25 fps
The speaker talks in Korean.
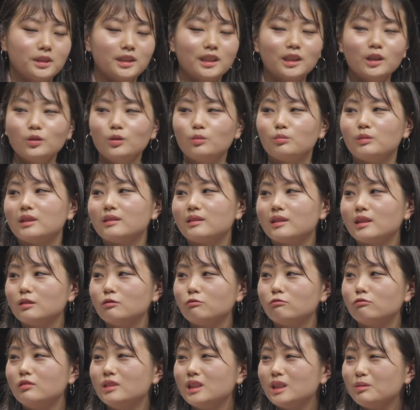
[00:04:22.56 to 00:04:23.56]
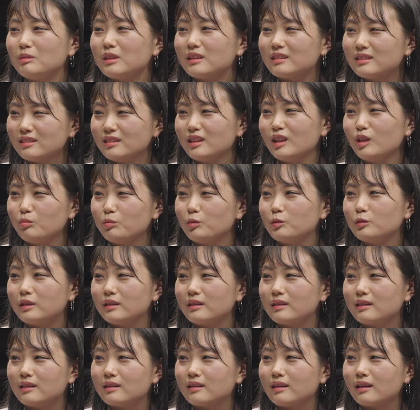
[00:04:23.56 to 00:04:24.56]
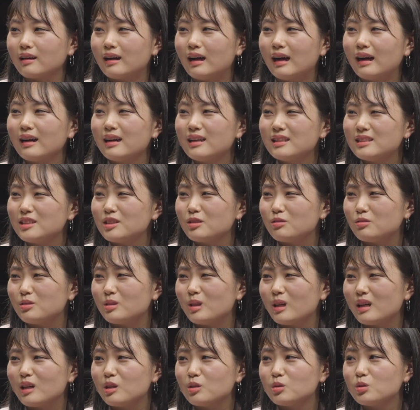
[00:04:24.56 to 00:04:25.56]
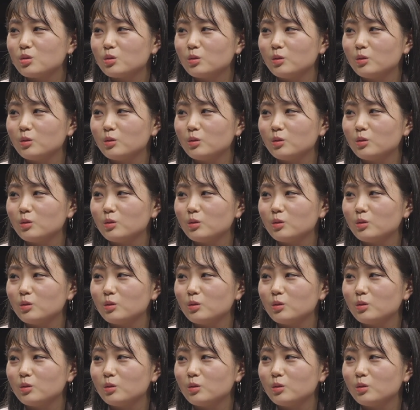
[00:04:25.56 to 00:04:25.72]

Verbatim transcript: 피아노 밑에는 울림이 크다 보니까 음. 강아지 귀 안